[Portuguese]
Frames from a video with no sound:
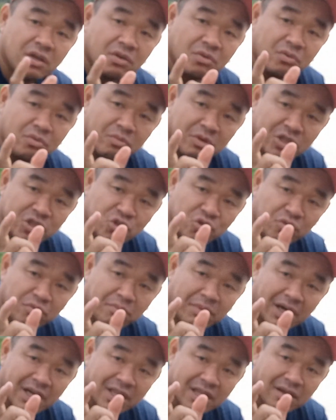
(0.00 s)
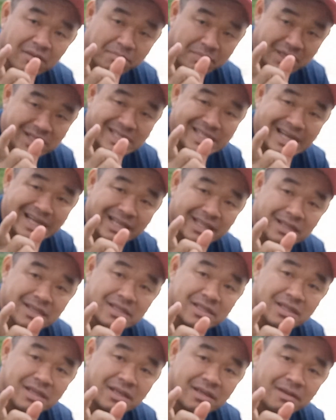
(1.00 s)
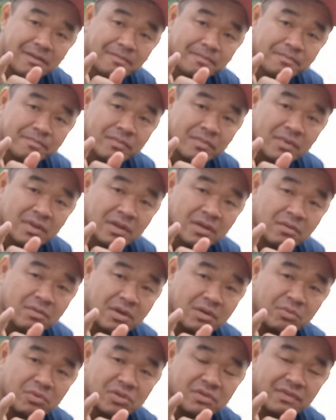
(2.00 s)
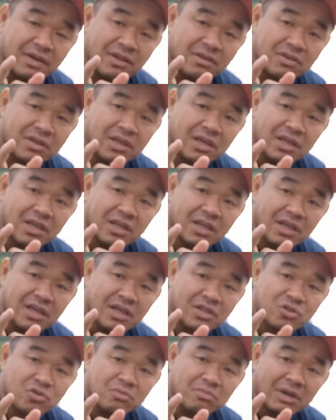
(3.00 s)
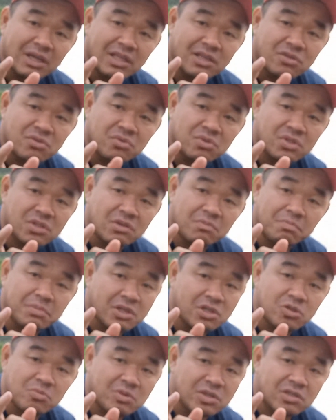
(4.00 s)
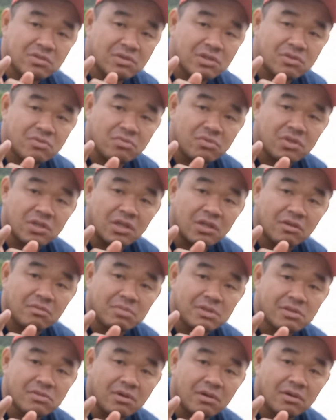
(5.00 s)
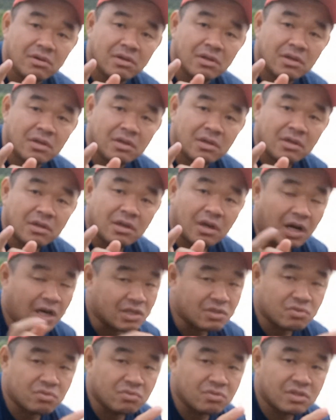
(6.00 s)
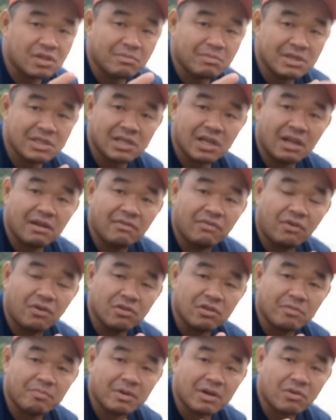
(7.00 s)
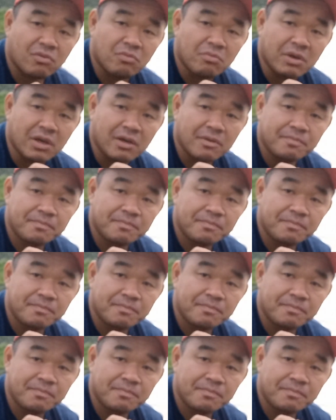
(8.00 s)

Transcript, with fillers: com uma chumbada pesada assim porque muitos falam que a chumbada assusta o peixe, mas não assusta não pessoal assusta, mas ela volta para comer